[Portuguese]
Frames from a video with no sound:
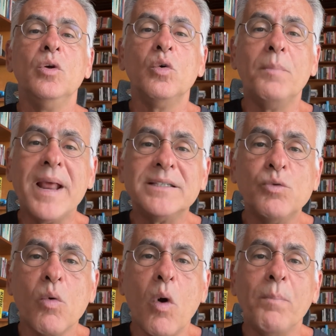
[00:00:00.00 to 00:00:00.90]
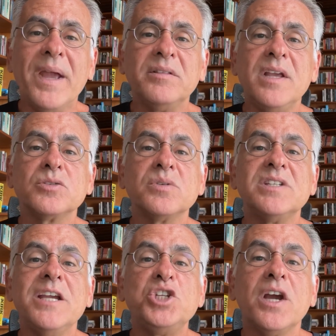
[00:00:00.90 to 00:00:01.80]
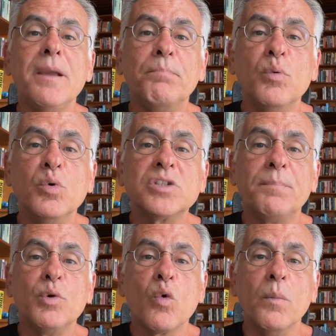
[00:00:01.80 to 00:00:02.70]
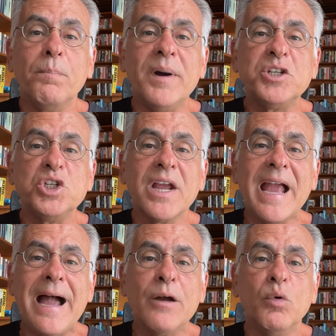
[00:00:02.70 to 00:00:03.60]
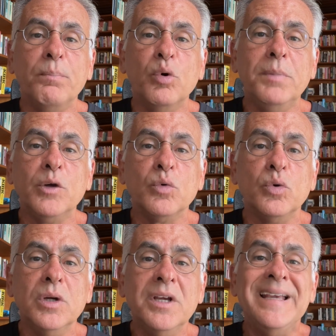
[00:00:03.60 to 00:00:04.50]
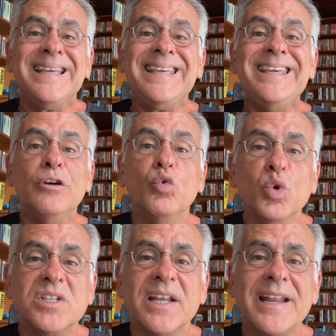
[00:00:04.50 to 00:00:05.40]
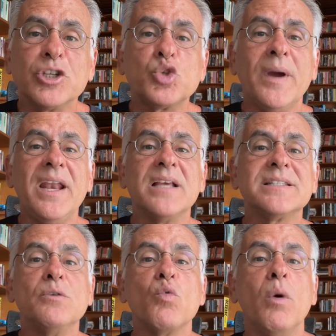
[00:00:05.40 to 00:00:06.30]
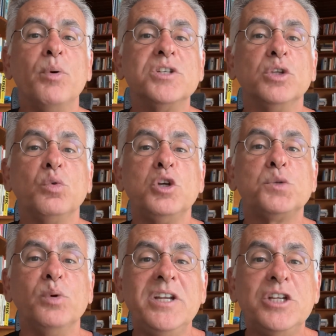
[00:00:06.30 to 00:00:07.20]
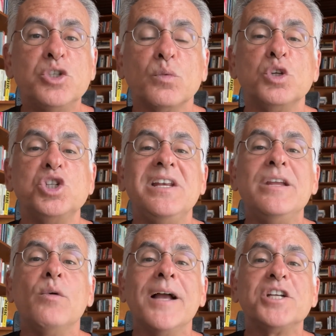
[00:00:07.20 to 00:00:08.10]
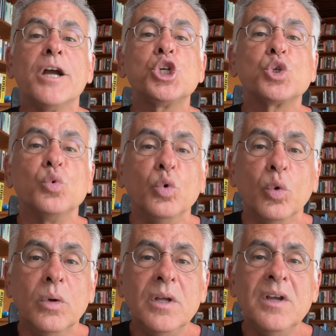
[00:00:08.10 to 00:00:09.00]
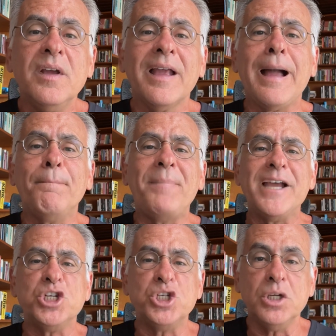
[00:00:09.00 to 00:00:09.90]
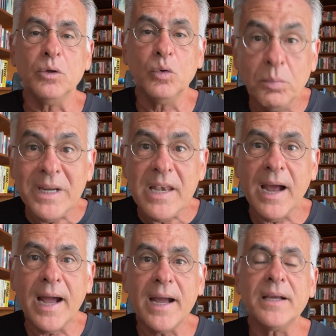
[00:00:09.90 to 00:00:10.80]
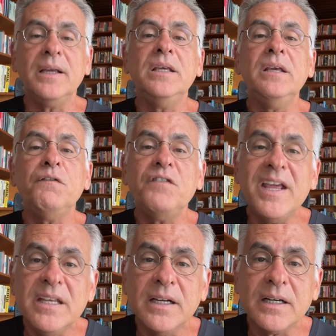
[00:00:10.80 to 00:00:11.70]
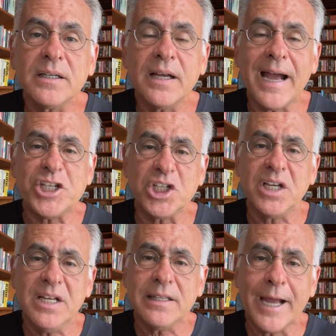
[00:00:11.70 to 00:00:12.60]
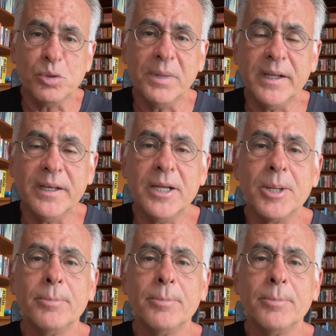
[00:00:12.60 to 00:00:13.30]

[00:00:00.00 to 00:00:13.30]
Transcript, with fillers: O Brasil ao qual pertenço sente repulsa por ocupante de cargo público que usa na sua relação com opositores políticos de linguajar chulo, capaz de humilhar e ferir a dignidade humana.